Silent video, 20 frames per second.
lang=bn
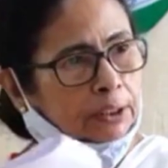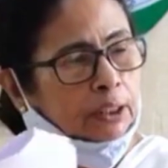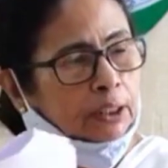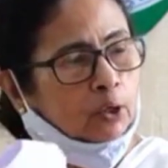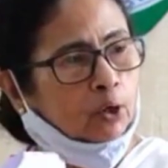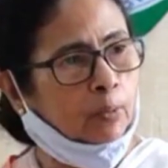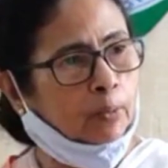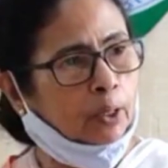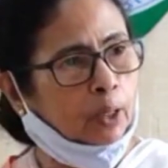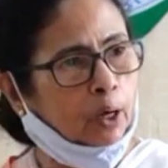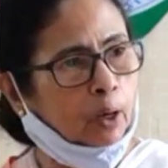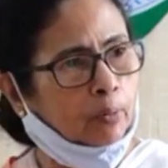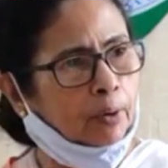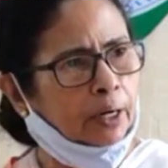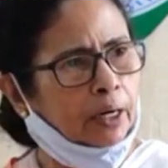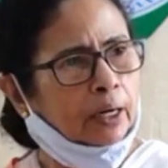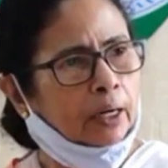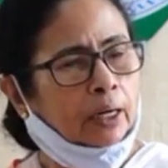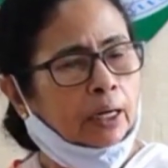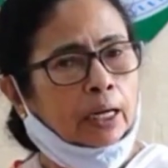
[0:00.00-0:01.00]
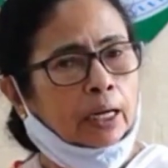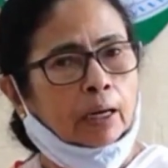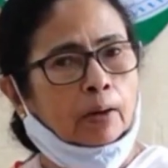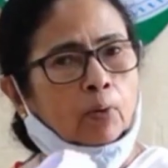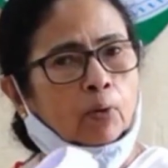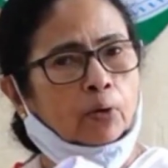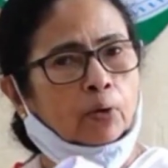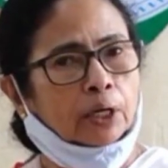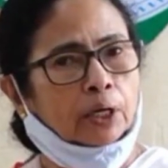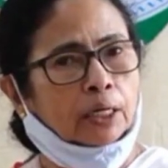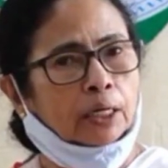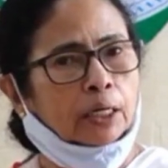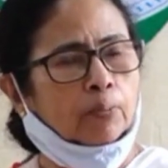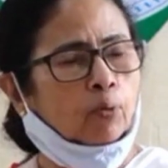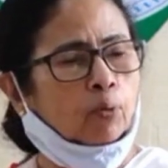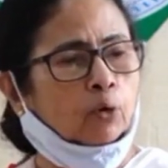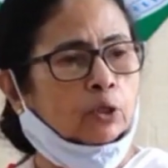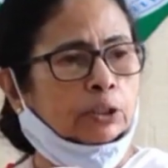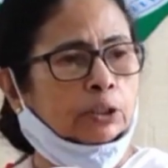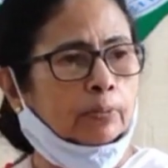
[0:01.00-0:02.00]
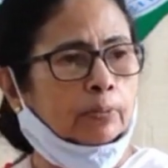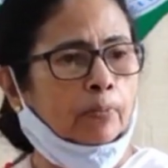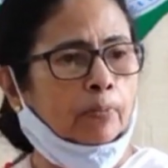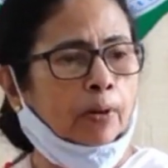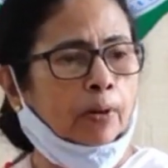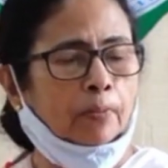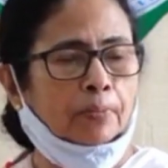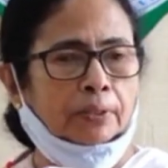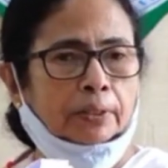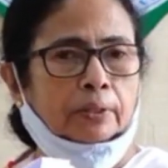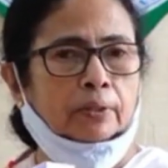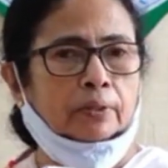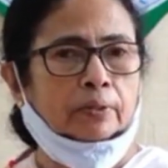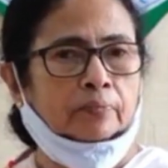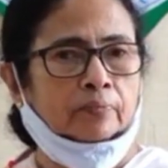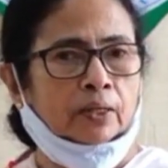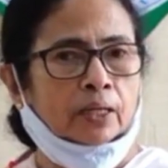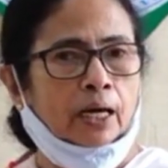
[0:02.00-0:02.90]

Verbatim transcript: কবে থেকে কবে হবে এবং কি কি পরিষেবা পাবে